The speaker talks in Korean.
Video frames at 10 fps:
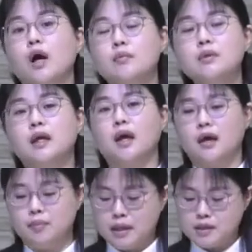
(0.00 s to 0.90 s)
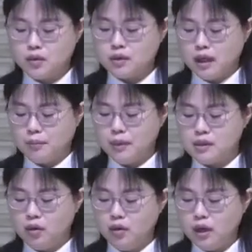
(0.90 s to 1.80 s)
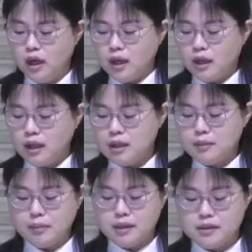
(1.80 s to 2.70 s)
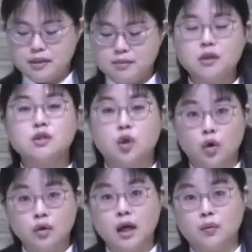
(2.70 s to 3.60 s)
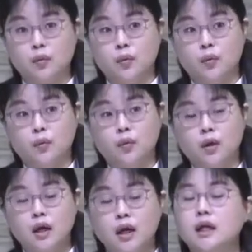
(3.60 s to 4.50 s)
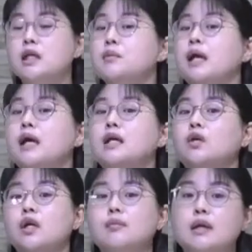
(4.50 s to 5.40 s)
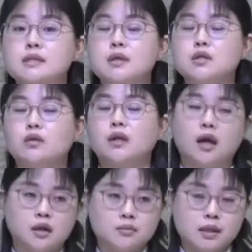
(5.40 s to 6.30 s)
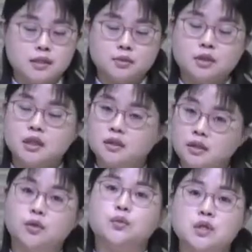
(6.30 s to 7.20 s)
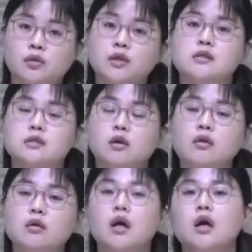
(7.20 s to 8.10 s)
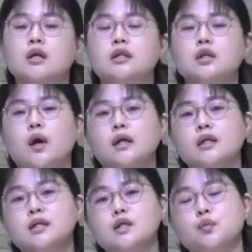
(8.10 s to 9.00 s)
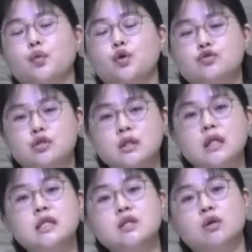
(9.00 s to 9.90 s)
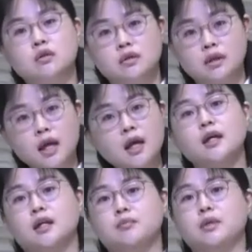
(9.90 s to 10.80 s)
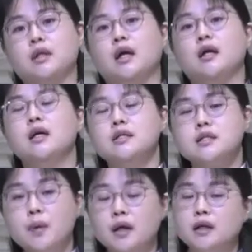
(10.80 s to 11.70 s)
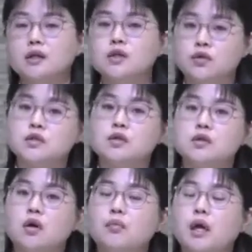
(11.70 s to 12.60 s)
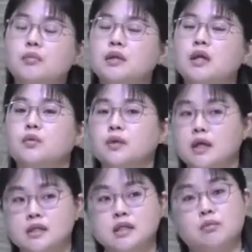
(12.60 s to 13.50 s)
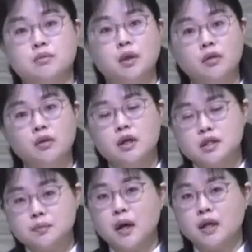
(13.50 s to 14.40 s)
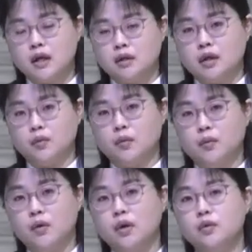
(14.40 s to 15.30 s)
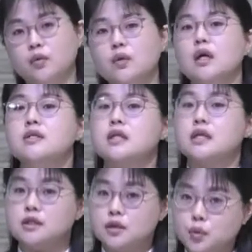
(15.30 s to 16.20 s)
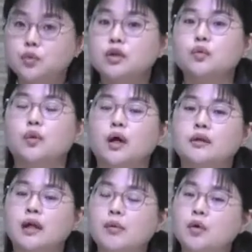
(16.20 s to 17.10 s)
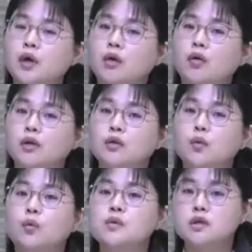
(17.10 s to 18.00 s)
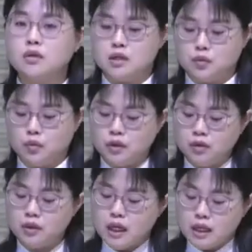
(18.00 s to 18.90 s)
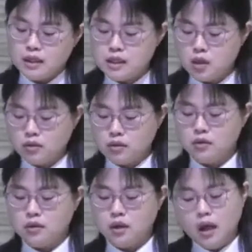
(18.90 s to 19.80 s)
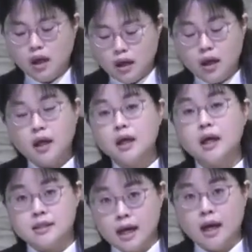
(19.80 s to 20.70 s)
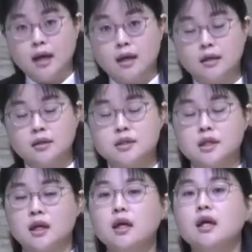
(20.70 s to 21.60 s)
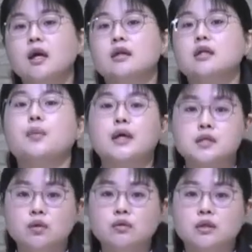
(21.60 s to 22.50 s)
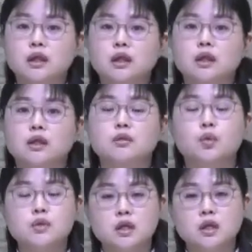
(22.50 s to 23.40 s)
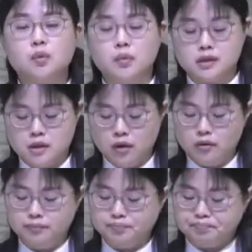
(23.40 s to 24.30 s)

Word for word: 함께 백성들 앞에서 하나님의 말씀을 전하고 하나님이 나에게 이렇게 말씀하셨다. 그 말씀들을 이제 그대로 전했죠. 그리고 하나님께서 보여주신 이적들을 행하게 됩니다. 지팡이를 던져서 뱀이 되고 다시 잡으면 지팡이가 되고 또 자신의 손을 통한 나병에 걸리고 온전해지고 이런 이적들을 행하자. 이제 그 백성들이 그 모세를 보면서